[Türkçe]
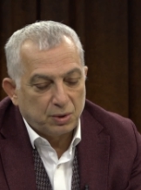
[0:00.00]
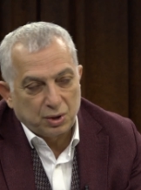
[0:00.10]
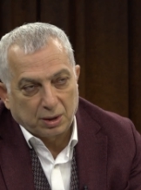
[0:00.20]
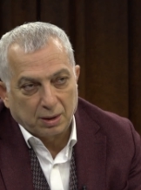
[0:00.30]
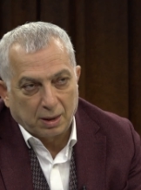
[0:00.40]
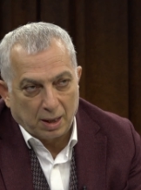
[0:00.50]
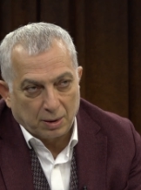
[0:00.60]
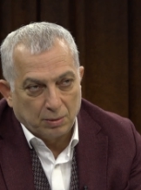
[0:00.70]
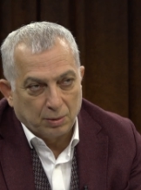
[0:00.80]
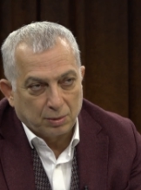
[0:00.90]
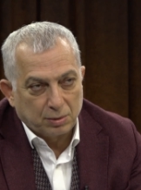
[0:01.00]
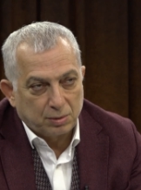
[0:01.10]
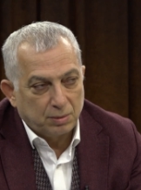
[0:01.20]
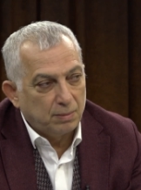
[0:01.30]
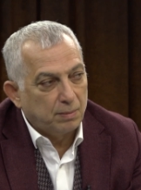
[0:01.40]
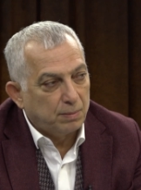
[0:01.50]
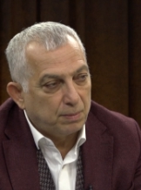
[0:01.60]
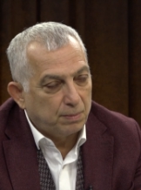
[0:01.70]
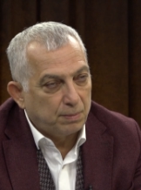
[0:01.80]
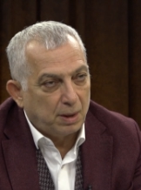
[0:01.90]
Çıktık ayrılıyoruz.
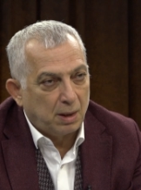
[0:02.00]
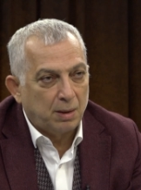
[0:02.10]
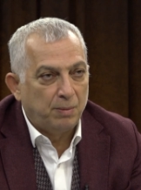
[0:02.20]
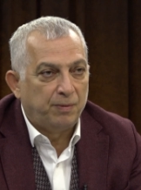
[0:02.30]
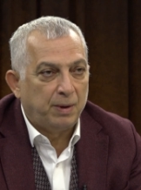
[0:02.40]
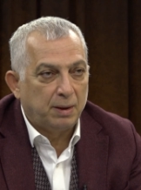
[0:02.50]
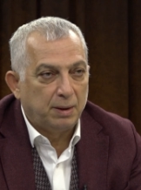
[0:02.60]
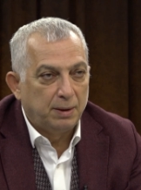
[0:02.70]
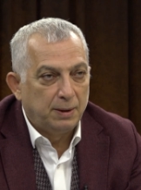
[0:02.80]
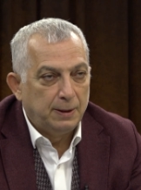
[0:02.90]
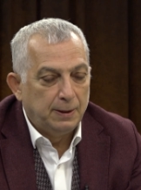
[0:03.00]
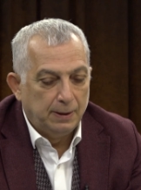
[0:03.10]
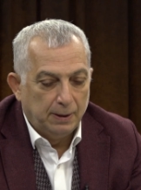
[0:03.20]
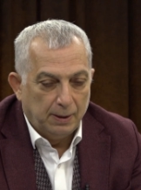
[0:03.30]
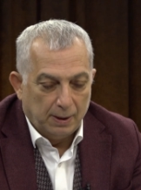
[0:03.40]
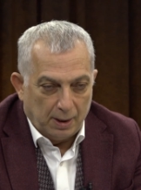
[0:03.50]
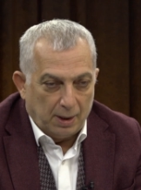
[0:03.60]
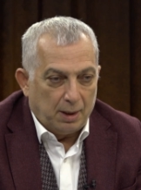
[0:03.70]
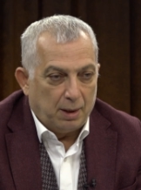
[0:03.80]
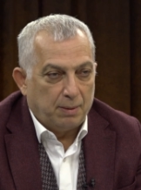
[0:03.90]
Bir hanımefendi.
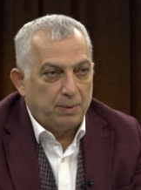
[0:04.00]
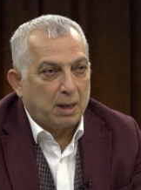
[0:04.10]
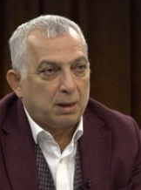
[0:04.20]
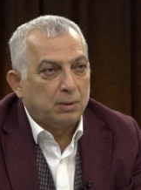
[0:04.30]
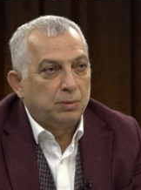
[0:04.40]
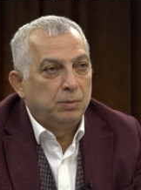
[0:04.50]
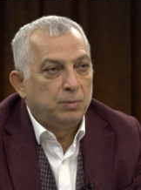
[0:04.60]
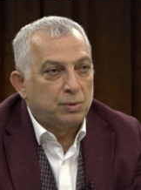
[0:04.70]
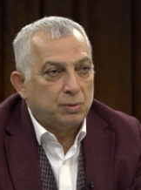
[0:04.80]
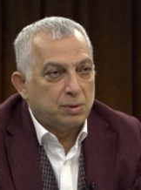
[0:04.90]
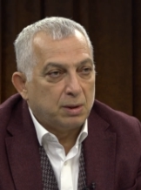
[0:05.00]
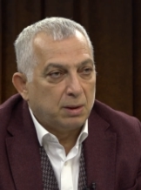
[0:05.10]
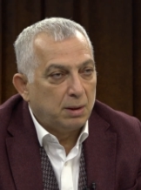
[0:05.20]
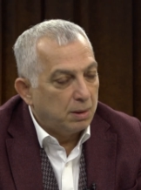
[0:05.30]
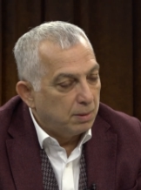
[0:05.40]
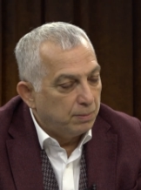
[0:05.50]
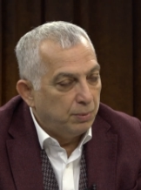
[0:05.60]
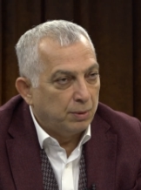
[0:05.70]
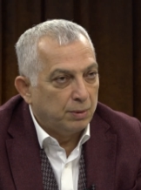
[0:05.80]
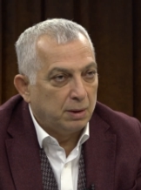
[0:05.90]
Bir dakika durur musunuz dedi.
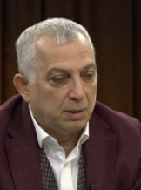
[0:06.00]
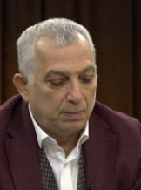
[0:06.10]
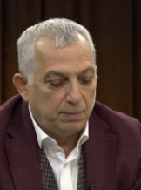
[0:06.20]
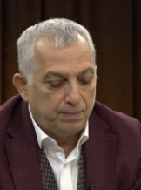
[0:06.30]
Buyurun dedim.